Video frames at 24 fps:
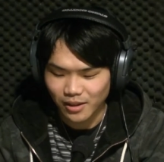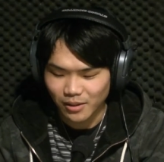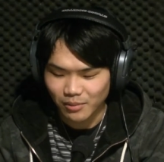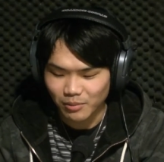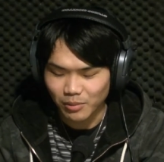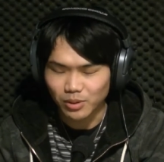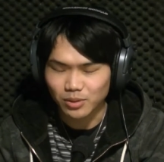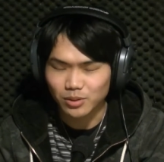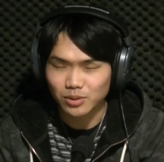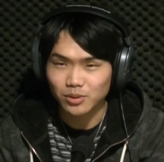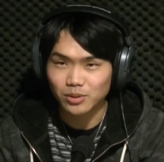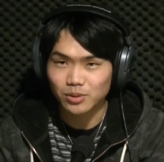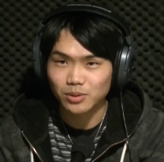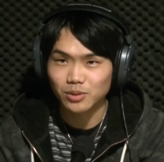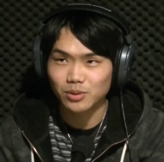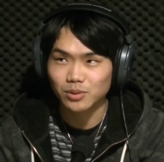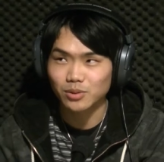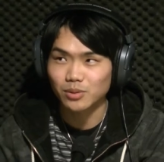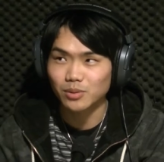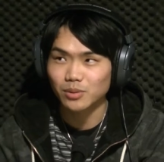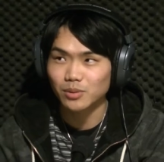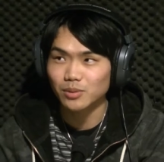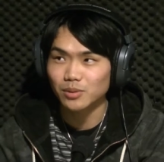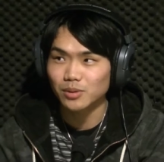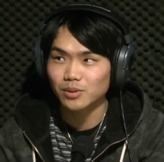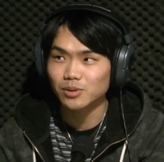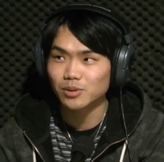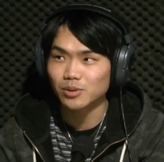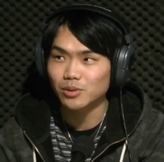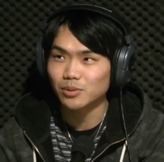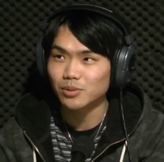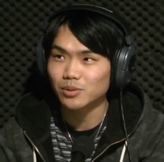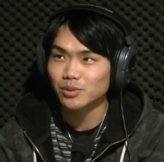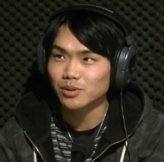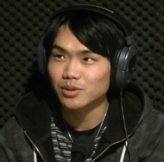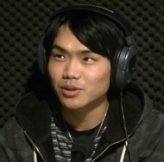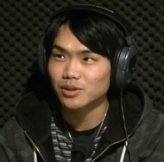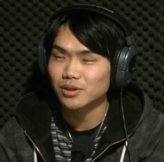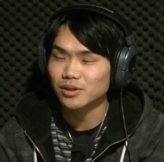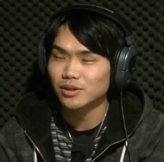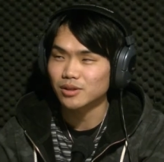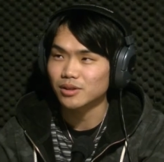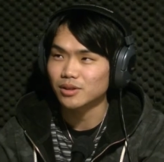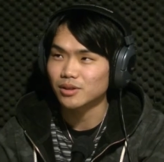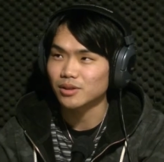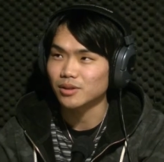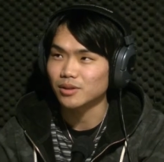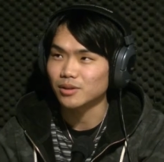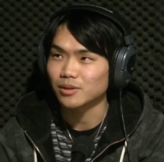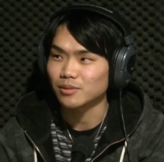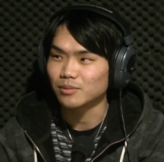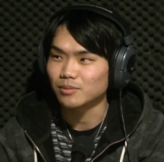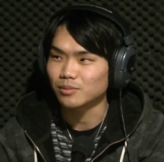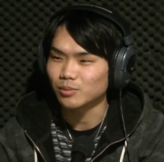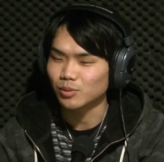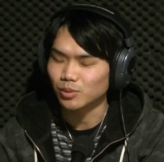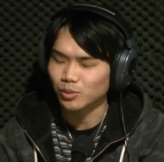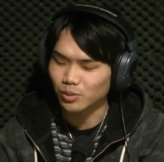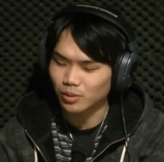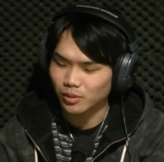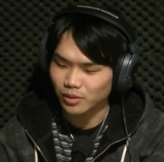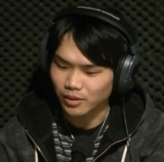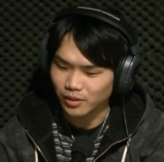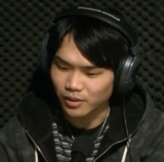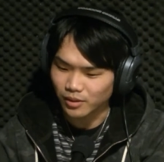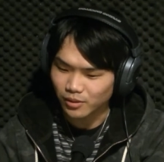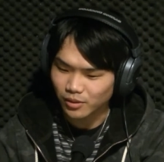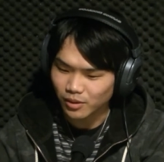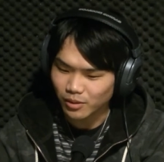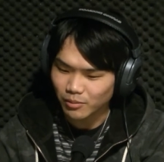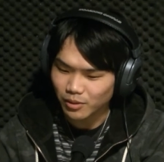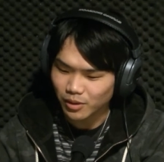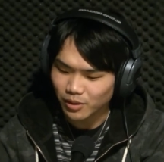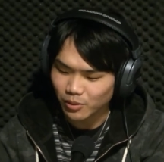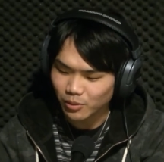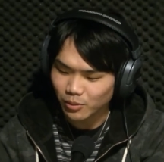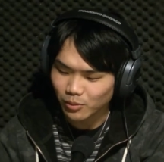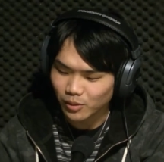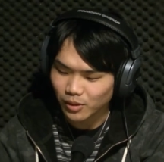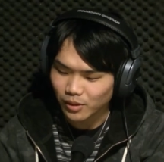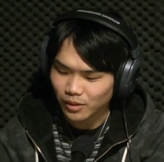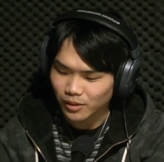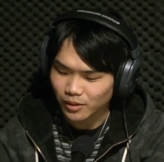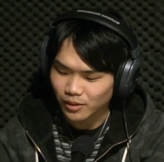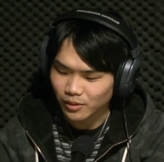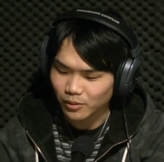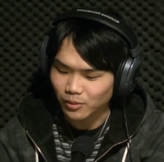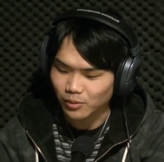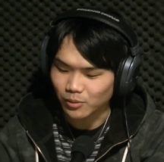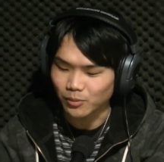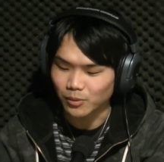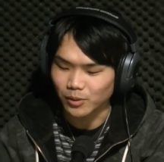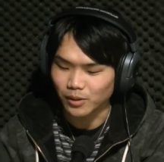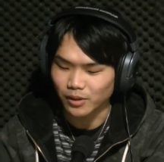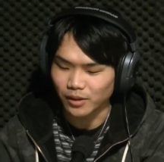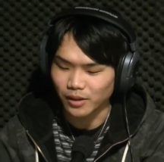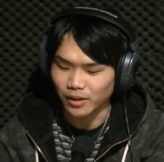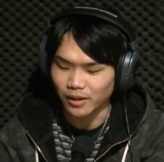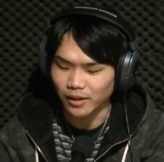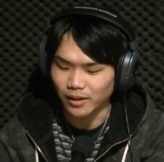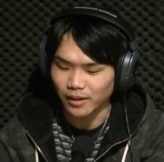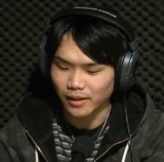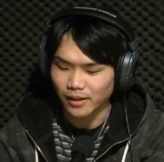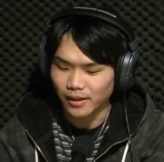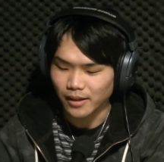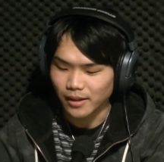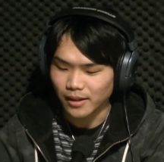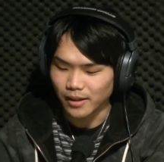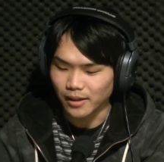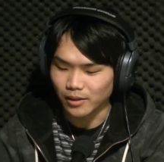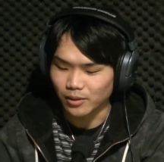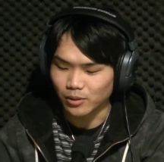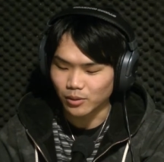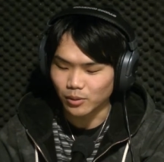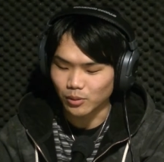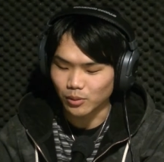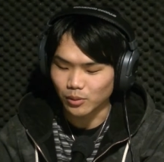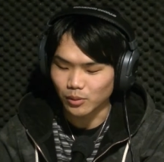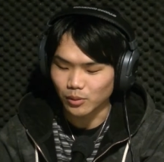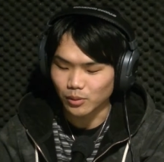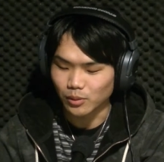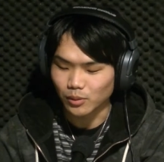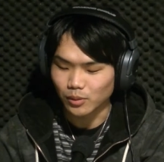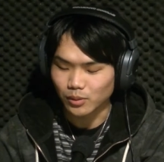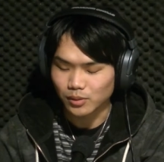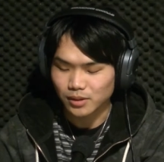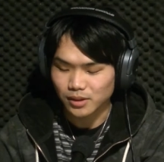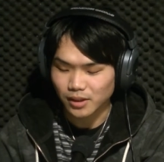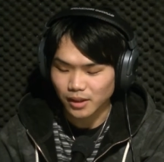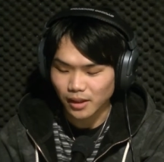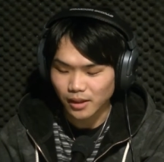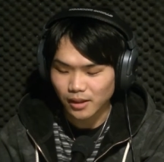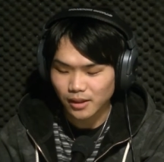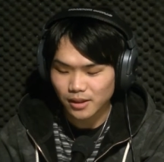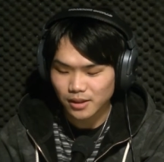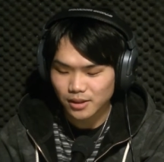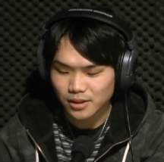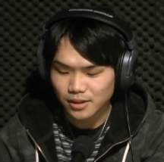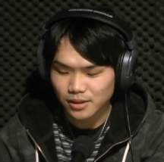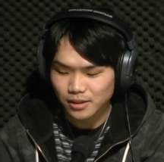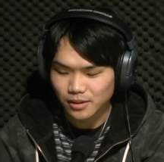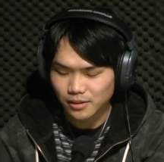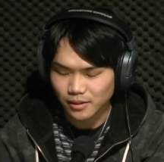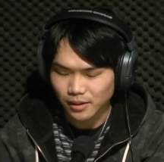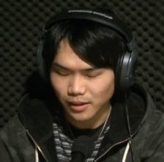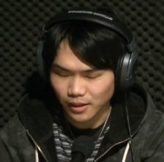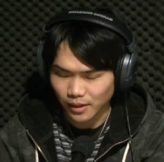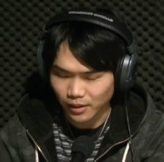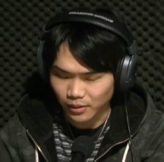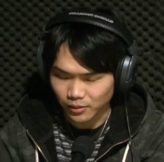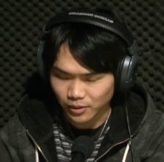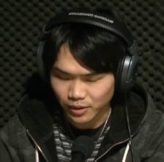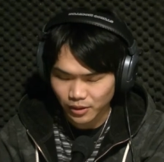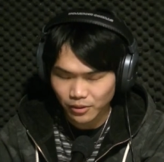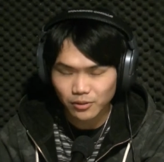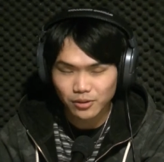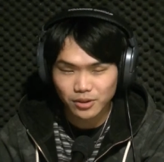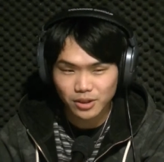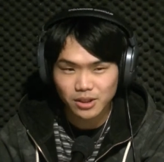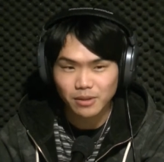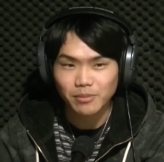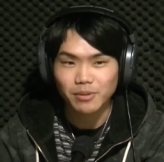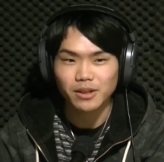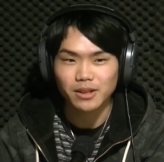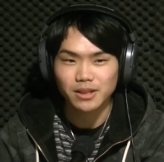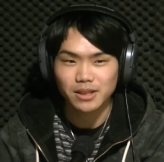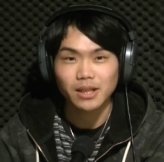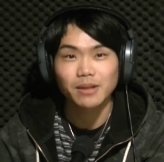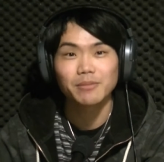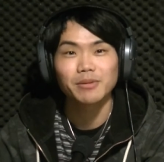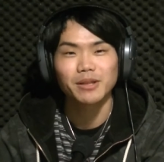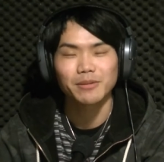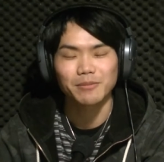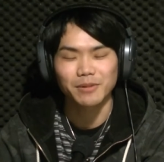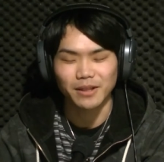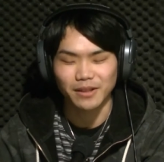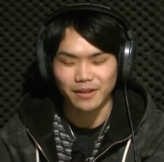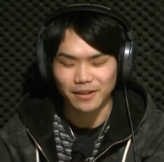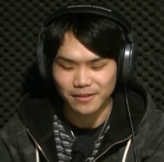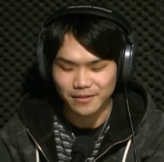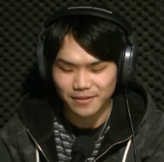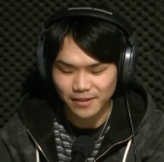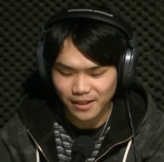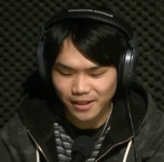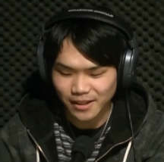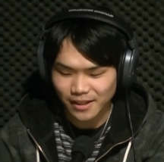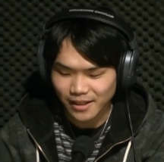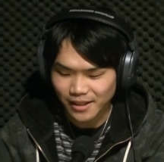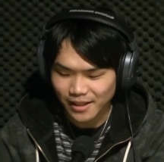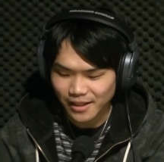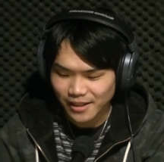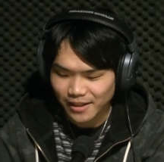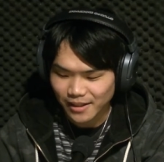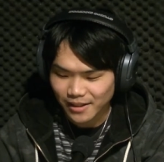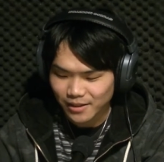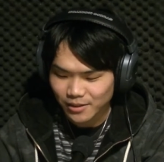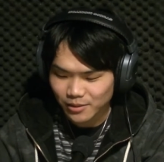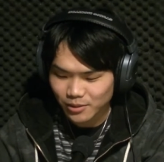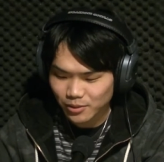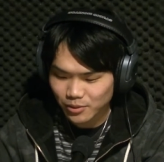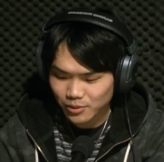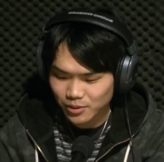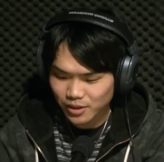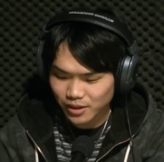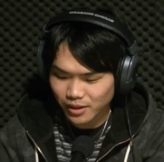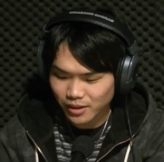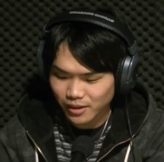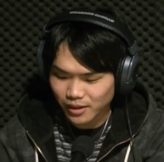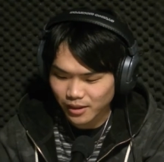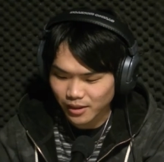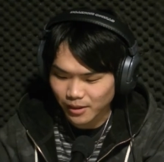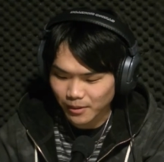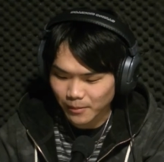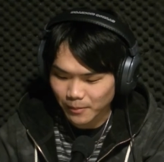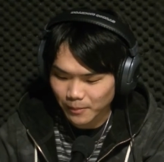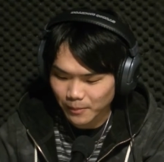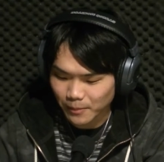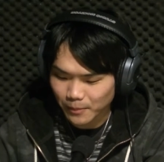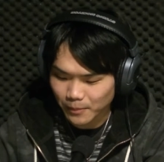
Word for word: まあ、その銚子市も行ってみてどうかなと思って、えっと、探しあのいろいろ調べ調べてみたんですね。そしたら